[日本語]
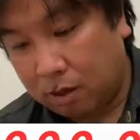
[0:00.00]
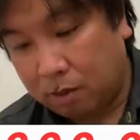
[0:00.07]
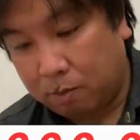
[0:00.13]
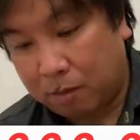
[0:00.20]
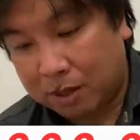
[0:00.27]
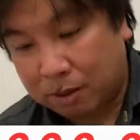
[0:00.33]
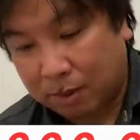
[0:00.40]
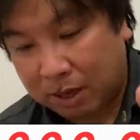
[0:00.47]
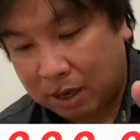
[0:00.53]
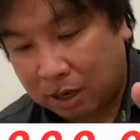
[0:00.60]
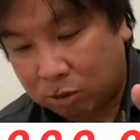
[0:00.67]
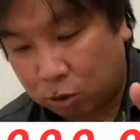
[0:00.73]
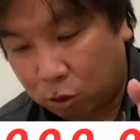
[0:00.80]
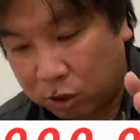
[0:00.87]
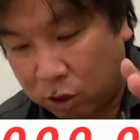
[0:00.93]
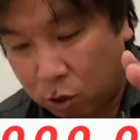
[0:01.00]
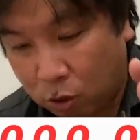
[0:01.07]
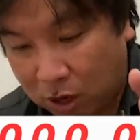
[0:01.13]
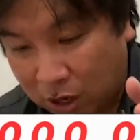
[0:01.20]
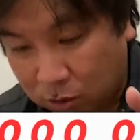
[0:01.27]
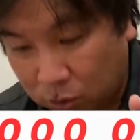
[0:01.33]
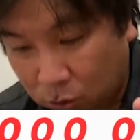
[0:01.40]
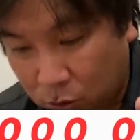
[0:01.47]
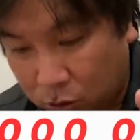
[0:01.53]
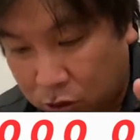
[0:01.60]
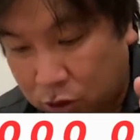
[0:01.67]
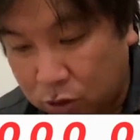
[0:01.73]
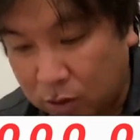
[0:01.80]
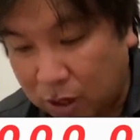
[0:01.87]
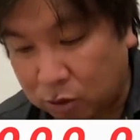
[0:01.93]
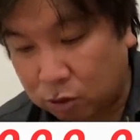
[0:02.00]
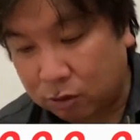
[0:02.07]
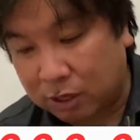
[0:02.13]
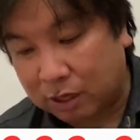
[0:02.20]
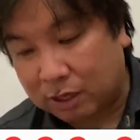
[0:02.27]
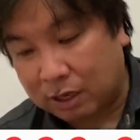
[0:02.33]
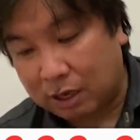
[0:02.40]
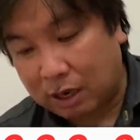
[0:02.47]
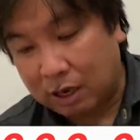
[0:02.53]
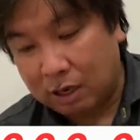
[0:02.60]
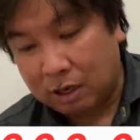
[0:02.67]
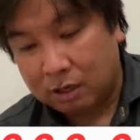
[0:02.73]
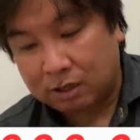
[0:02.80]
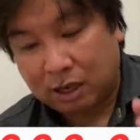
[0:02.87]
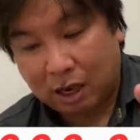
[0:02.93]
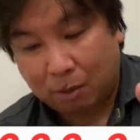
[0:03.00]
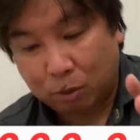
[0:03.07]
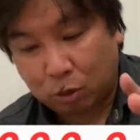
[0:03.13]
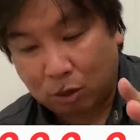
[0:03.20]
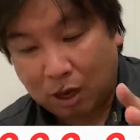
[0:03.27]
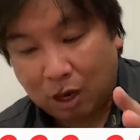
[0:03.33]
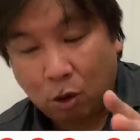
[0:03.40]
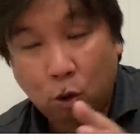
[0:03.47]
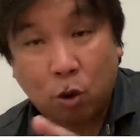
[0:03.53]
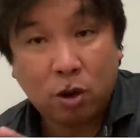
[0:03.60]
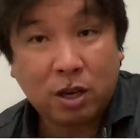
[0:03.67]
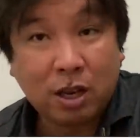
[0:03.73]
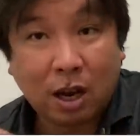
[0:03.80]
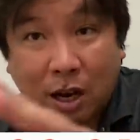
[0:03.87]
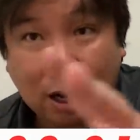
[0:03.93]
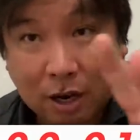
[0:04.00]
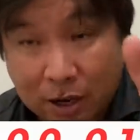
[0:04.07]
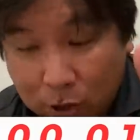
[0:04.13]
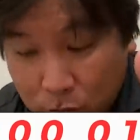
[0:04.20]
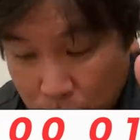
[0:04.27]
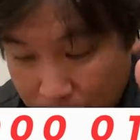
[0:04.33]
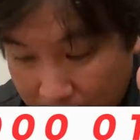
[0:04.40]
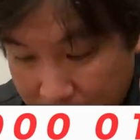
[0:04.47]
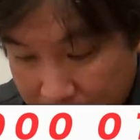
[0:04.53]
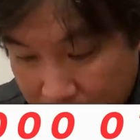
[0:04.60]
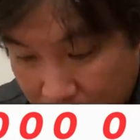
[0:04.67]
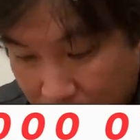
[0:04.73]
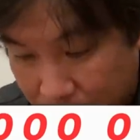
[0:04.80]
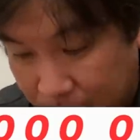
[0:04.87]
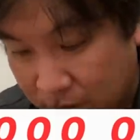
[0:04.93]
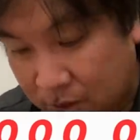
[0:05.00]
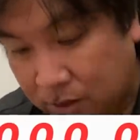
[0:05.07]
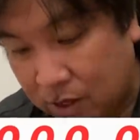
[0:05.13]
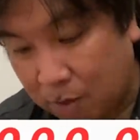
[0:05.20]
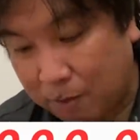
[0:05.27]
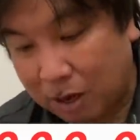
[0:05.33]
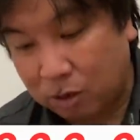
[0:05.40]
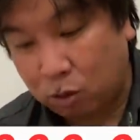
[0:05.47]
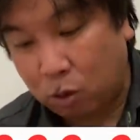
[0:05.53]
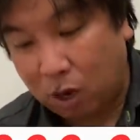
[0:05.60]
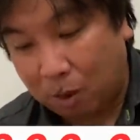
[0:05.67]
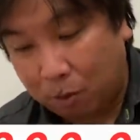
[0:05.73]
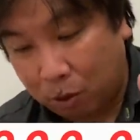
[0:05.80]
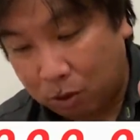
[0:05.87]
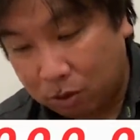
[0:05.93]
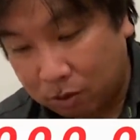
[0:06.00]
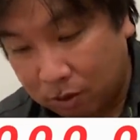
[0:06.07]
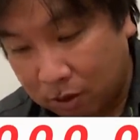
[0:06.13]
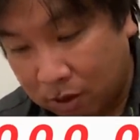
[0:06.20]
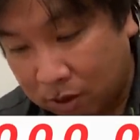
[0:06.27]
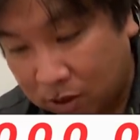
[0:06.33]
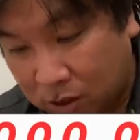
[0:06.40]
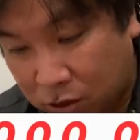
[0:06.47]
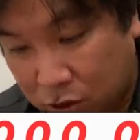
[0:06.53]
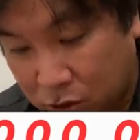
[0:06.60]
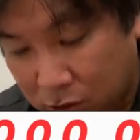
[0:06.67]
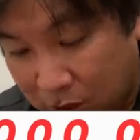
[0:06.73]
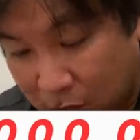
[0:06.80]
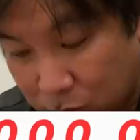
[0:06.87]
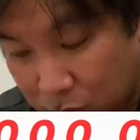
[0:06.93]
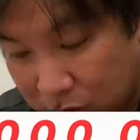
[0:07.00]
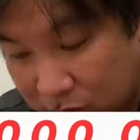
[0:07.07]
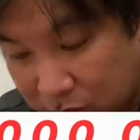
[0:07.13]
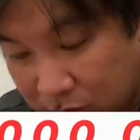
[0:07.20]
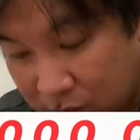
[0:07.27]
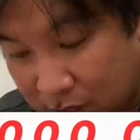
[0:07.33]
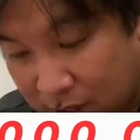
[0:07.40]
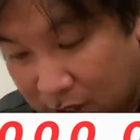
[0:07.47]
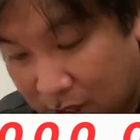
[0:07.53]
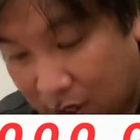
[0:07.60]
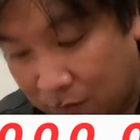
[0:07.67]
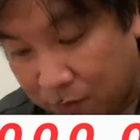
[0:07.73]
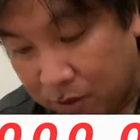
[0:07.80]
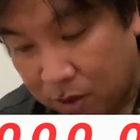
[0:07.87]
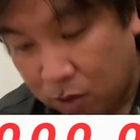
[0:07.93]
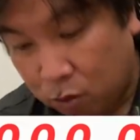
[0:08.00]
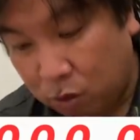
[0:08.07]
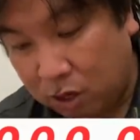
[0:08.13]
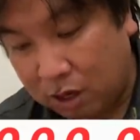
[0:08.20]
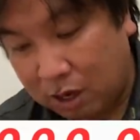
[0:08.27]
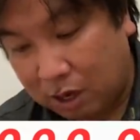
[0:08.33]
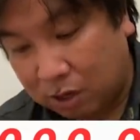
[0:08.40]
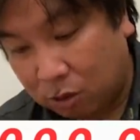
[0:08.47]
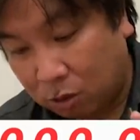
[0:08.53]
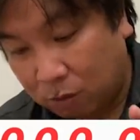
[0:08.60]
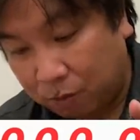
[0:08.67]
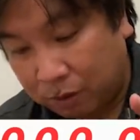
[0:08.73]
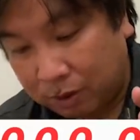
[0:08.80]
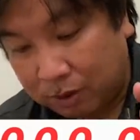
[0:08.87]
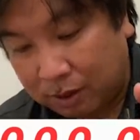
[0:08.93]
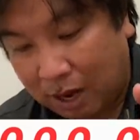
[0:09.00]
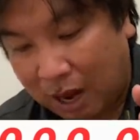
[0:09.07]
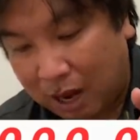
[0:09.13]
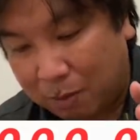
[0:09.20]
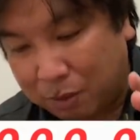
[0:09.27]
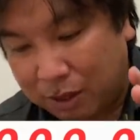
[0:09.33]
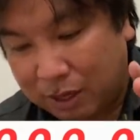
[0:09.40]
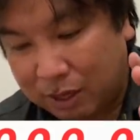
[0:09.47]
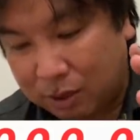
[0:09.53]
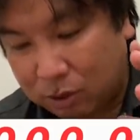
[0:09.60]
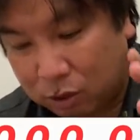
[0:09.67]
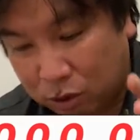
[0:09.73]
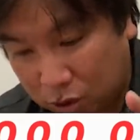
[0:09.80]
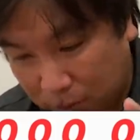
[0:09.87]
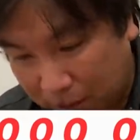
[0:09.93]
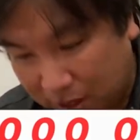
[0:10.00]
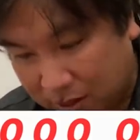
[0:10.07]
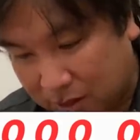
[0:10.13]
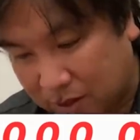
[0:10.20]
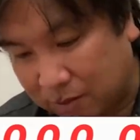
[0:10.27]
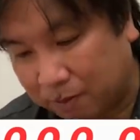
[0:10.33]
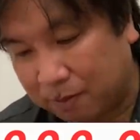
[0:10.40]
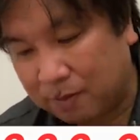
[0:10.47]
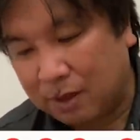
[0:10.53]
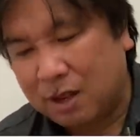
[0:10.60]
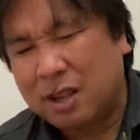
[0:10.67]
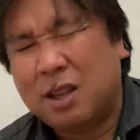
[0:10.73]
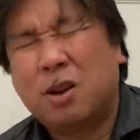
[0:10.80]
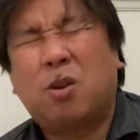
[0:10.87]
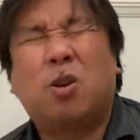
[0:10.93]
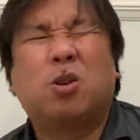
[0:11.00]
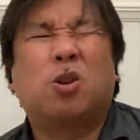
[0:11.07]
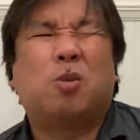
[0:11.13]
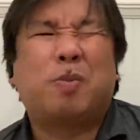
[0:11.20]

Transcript: 松原アウト、広岡アウト、これ2アウトになってから坂本が泳ぎながらレフト前ヒット。で、丸フォアボール。2アウト1塁からウィーラーのタイムリーツーベース。この